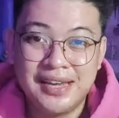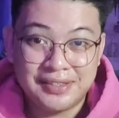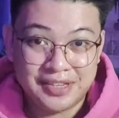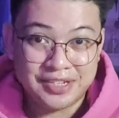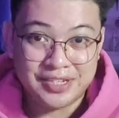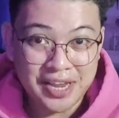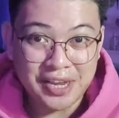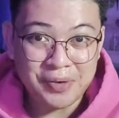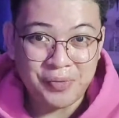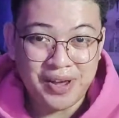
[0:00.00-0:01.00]
The
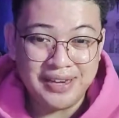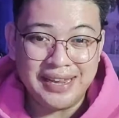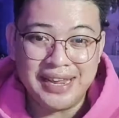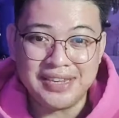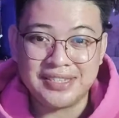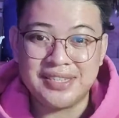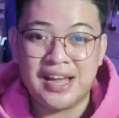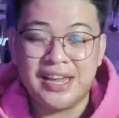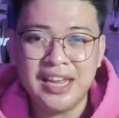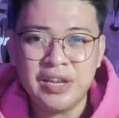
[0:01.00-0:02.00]
second one is
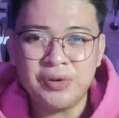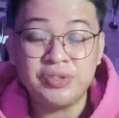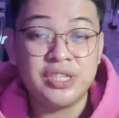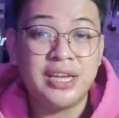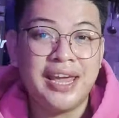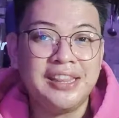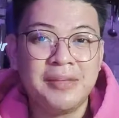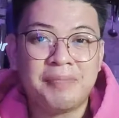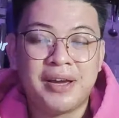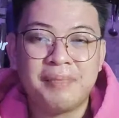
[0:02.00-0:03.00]
the Helio
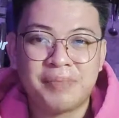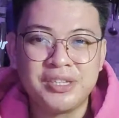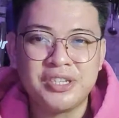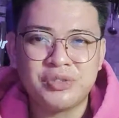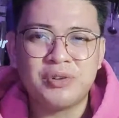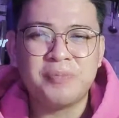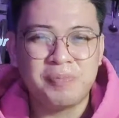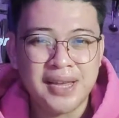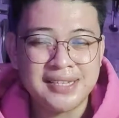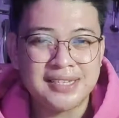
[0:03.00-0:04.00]
G85 processor
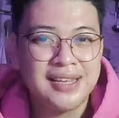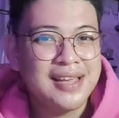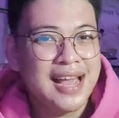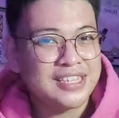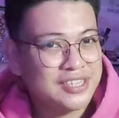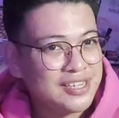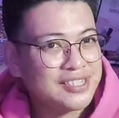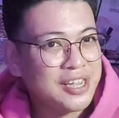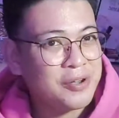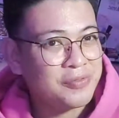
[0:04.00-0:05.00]
plus a
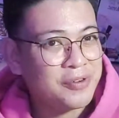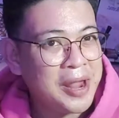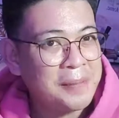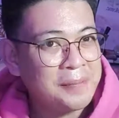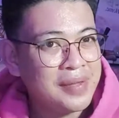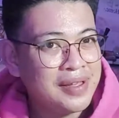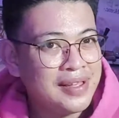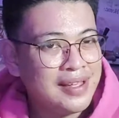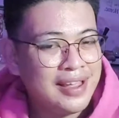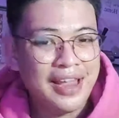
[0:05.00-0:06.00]
6GB of RAM
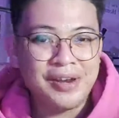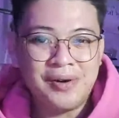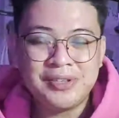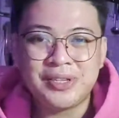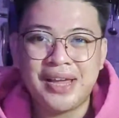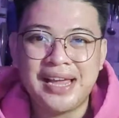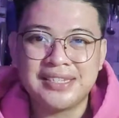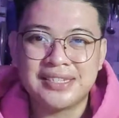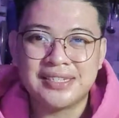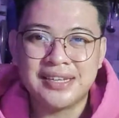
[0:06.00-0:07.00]
and also
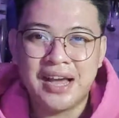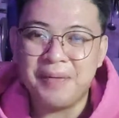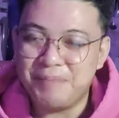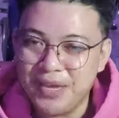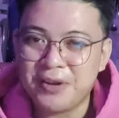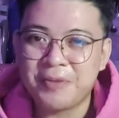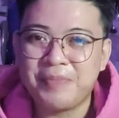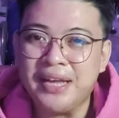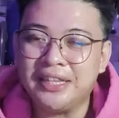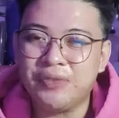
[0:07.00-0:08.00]
has a bigger
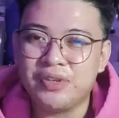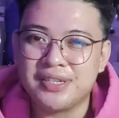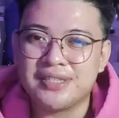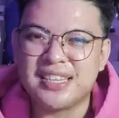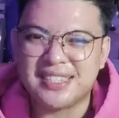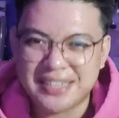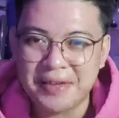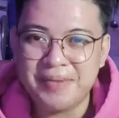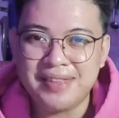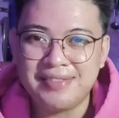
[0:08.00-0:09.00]
battery which is the
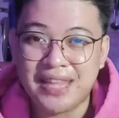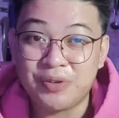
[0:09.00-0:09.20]
7,000